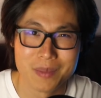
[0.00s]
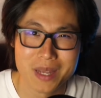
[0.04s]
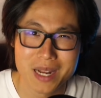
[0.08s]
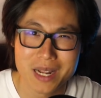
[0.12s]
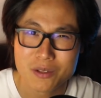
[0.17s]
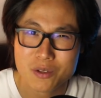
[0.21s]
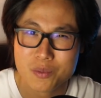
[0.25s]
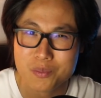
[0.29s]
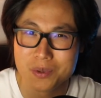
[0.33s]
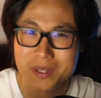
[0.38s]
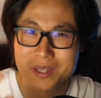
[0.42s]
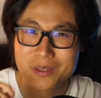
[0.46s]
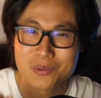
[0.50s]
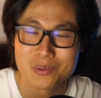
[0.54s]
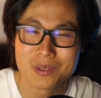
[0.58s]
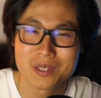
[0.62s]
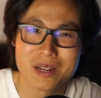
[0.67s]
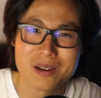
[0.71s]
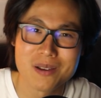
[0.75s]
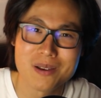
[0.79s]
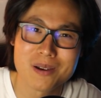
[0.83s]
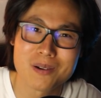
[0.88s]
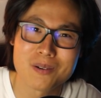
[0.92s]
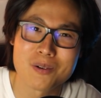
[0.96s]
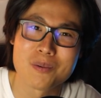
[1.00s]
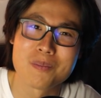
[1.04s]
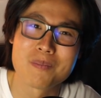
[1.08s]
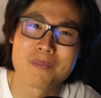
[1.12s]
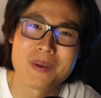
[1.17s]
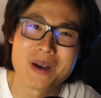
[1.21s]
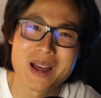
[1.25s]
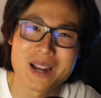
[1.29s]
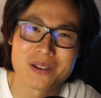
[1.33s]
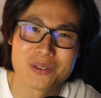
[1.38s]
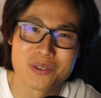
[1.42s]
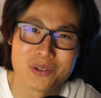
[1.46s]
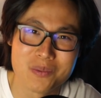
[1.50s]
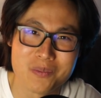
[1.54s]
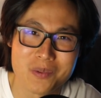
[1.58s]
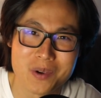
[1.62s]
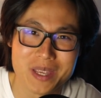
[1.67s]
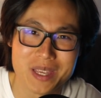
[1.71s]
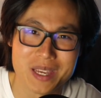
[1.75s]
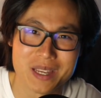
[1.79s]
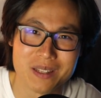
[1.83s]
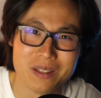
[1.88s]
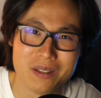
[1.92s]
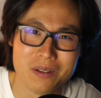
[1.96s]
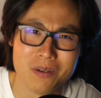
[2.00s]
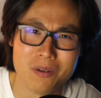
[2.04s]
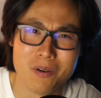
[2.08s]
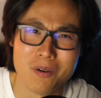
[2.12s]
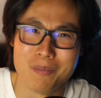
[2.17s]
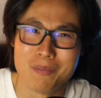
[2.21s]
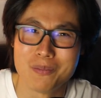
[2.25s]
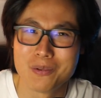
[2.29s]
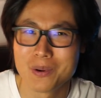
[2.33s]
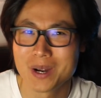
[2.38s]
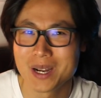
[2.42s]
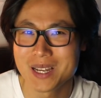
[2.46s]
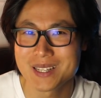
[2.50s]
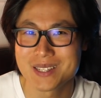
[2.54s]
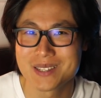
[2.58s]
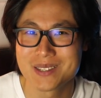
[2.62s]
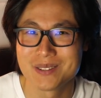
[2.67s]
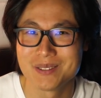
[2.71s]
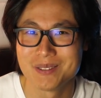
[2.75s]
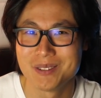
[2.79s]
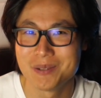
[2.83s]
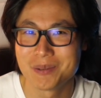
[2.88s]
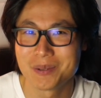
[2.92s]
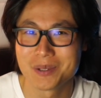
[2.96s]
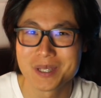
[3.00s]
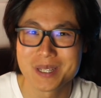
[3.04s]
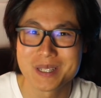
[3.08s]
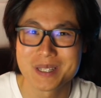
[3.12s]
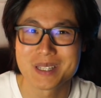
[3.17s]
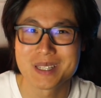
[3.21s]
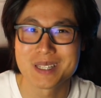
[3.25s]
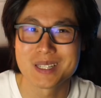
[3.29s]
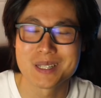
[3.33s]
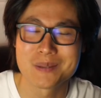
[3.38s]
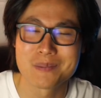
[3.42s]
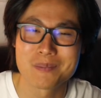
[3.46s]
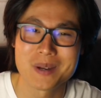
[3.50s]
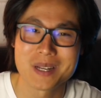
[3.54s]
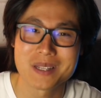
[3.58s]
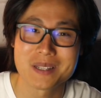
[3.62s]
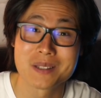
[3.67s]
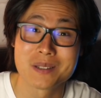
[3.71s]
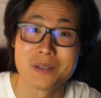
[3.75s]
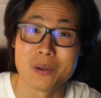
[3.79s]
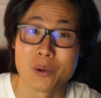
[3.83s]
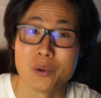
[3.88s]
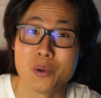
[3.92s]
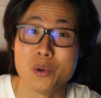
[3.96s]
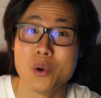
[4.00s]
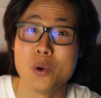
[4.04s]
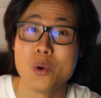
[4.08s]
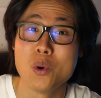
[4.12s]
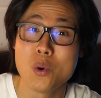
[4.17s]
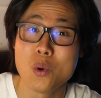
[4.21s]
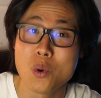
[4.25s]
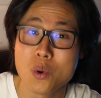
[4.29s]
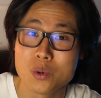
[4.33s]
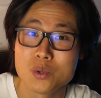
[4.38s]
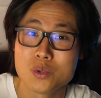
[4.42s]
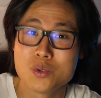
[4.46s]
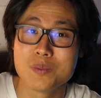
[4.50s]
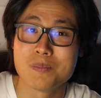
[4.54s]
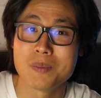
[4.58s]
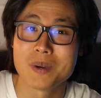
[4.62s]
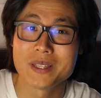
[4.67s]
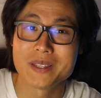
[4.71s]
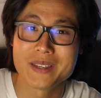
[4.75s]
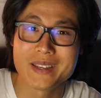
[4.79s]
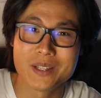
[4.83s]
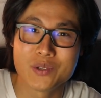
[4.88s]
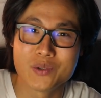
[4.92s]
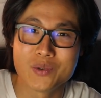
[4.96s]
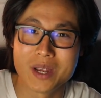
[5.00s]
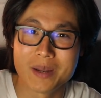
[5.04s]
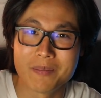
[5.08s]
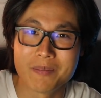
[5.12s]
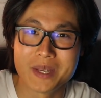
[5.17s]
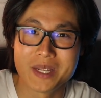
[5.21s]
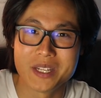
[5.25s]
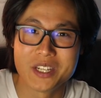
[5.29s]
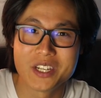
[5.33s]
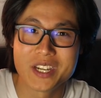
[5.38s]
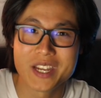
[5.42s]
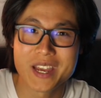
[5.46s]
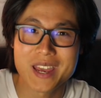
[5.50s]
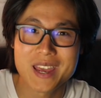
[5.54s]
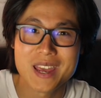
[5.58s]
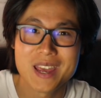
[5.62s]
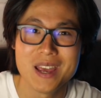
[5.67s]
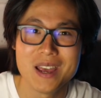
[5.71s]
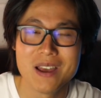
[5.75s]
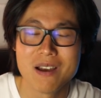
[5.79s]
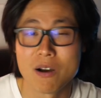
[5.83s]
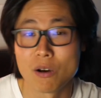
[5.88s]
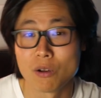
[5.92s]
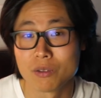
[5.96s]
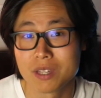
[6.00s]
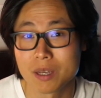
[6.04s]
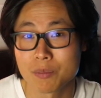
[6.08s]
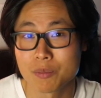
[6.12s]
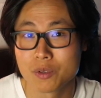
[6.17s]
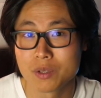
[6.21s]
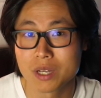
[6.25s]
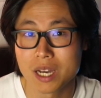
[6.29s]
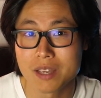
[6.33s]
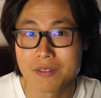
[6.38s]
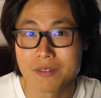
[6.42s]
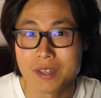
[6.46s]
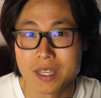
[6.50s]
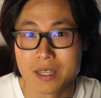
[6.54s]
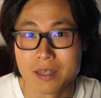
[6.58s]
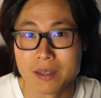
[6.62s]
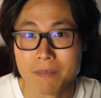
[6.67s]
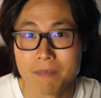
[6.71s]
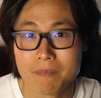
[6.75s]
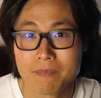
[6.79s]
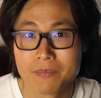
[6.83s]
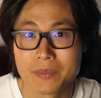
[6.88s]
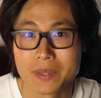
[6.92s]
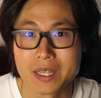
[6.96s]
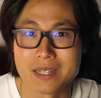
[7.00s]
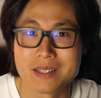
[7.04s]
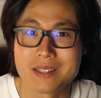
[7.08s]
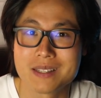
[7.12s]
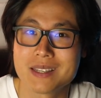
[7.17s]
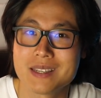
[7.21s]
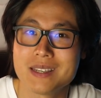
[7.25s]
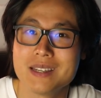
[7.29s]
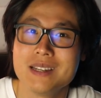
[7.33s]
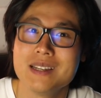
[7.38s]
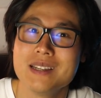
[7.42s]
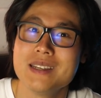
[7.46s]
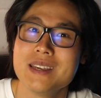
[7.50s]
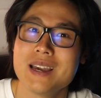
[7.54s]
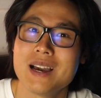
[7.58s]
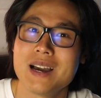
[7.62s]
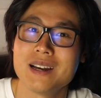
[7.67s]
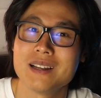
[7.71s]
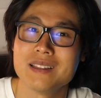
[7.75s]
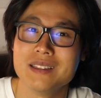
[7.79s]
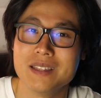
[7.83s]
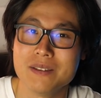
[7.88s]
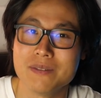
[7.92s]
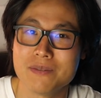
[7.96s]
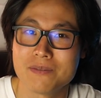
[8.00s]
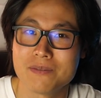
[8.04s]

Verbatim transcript: Mais là depuis tout à l'heure on parle de moyenne. On pourrait se demander ce qui se passe dans le haut du panier du LPGA en termes de driving. Est-ce qu'il y a des